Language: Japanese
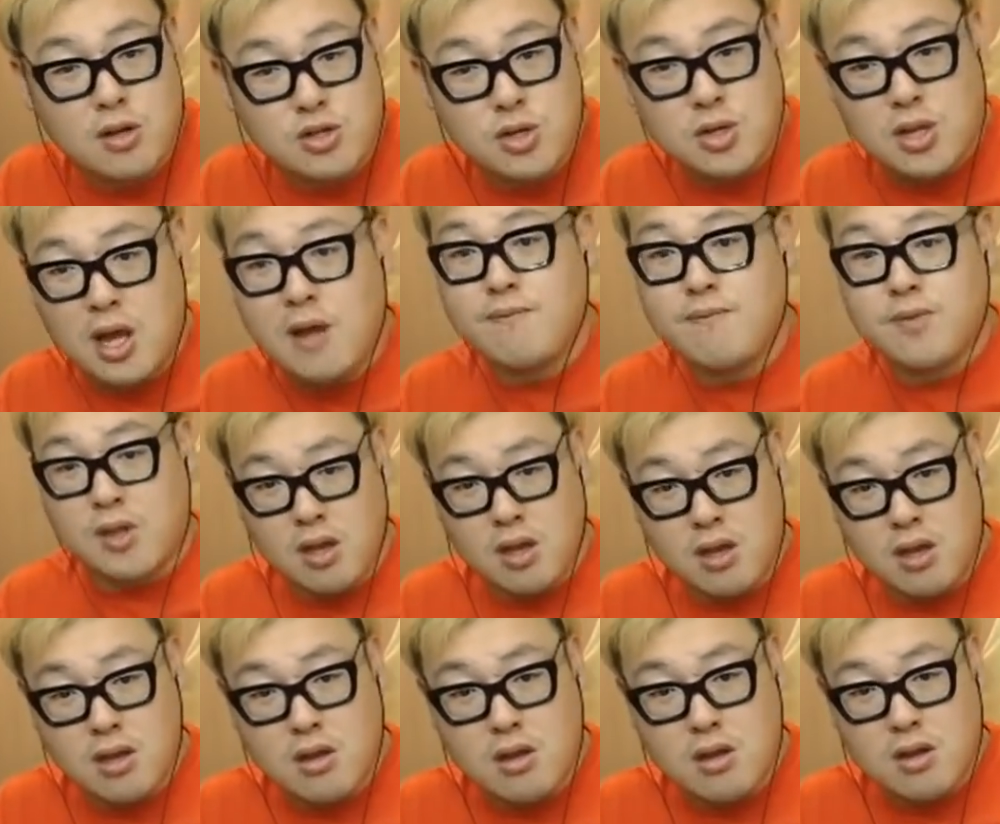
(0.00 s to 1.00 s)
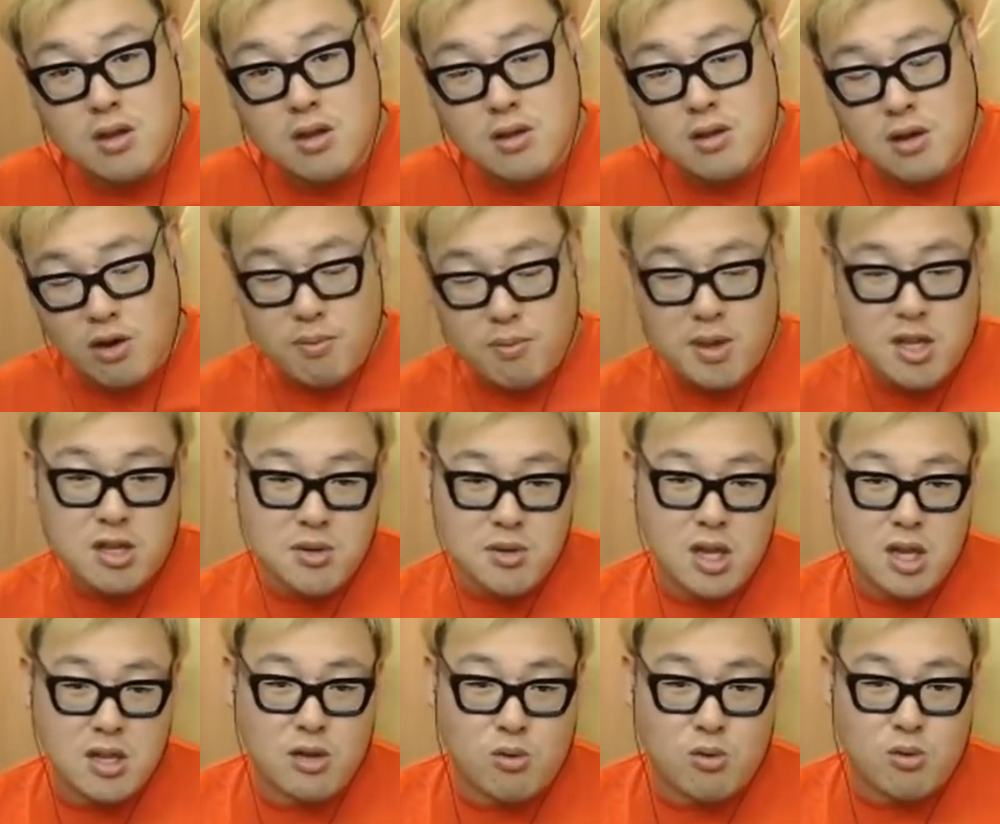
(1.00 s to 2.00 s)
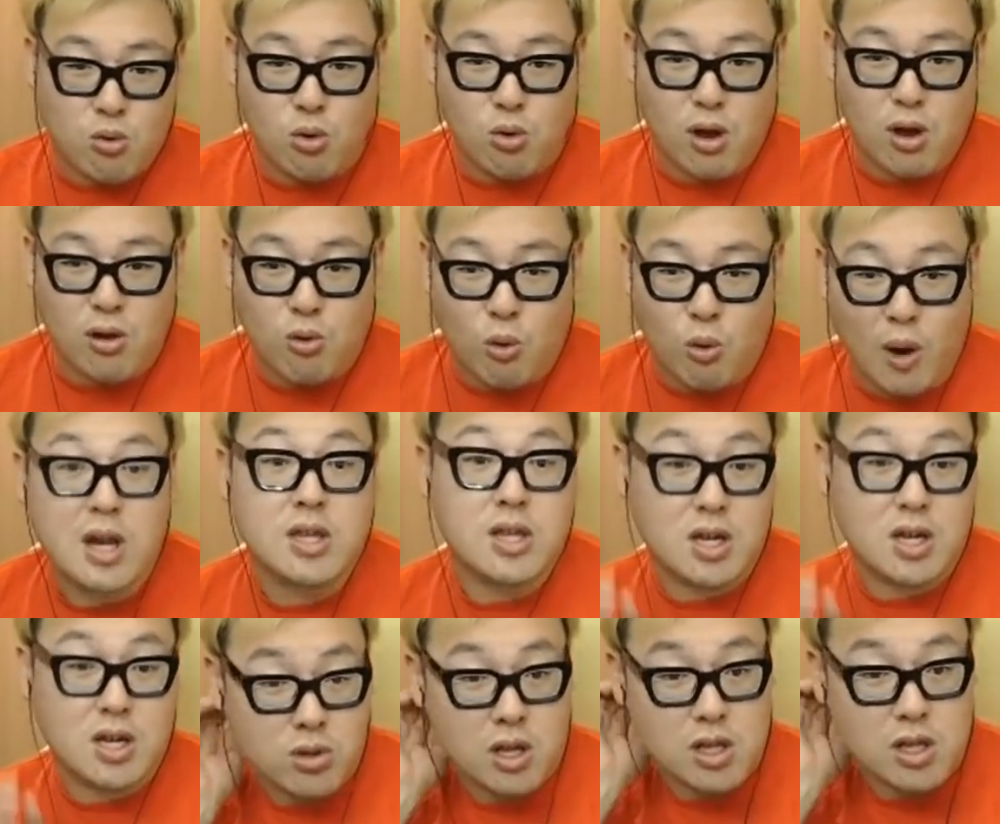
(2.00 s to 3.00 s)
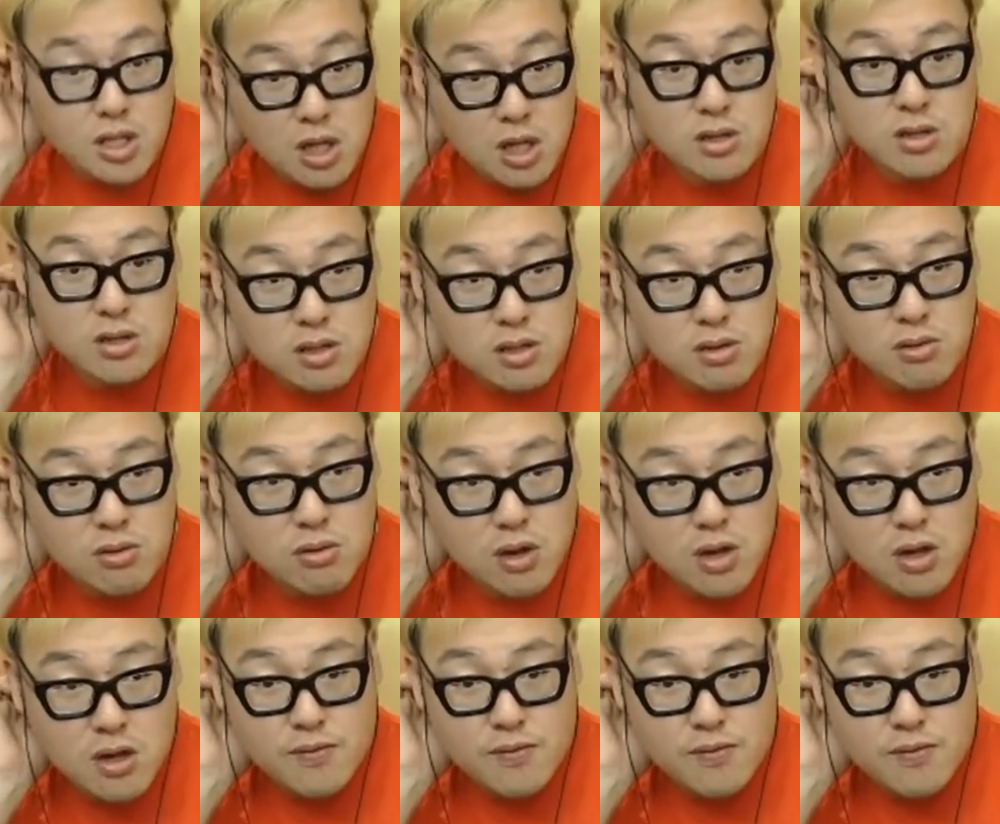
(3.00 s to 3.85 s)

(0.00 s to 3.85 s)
それなんであの、目に見えない心が壊れた人たちなんですよ。